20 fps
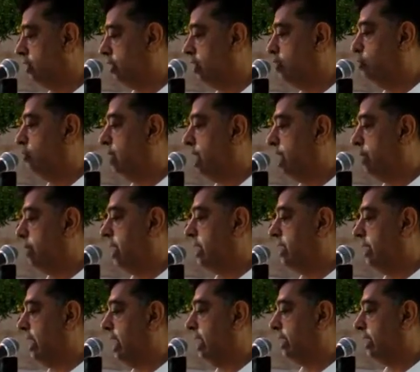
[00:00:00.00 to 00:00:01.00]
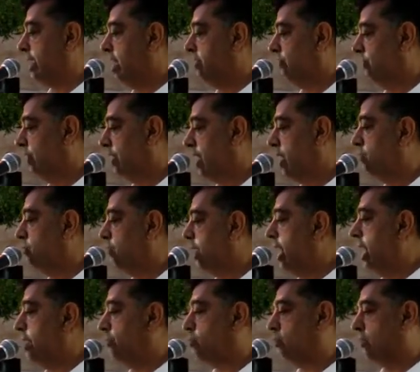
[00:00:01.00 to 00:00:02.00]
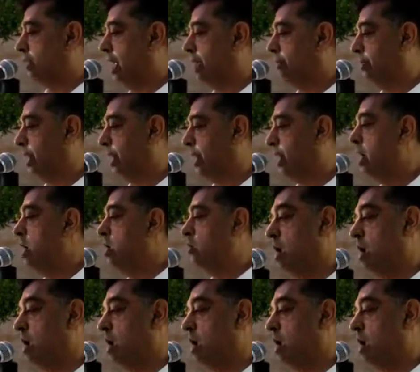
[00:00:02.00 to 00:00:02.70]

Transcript: ثوابا لا كافرا ولا مرتابا